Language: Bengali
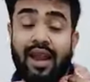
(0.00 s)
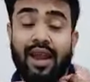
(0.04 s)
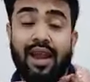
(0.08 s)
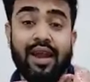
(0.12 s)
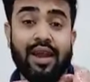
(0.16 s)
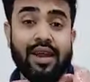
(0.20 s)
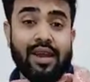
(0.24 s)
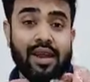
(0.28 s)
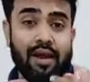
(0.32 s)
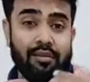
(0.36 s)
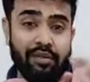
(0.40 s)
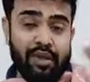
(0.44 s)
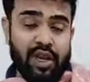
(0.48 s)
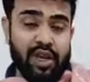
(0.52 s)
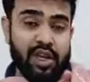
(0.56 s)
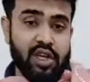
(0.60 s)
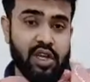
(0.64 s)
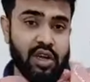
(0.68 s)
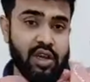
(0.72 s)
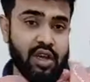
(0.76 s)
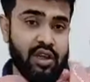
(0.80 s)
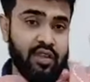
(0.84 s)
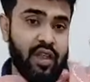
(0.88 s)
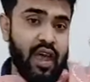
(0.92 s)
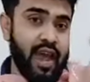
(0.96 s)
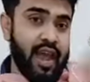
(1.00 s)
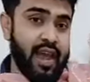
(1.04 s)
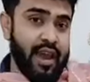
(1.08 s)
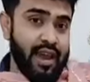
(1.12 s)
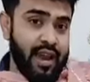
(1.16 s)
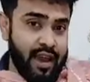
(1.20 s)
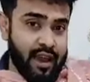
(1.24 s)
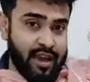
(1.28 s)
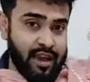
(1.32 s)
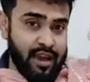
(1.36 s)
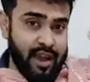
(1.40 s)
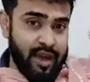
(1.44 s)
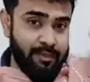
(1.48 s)
কালার কম্বিনেশনটা দেখেন
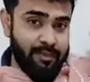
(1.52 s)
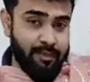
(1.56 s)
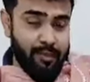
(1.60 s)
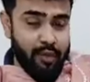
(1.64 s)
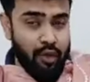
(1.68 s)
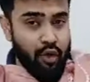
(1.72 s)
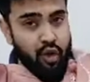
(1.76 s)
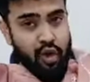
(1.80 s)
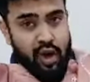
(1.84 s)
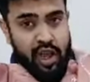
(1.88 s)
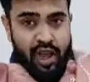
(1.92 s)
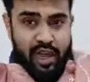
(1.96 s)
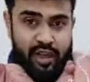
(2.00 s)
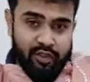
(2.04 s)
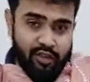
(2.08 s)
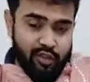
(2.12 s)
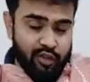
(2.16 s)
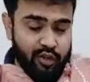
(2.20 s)
এইটা পরে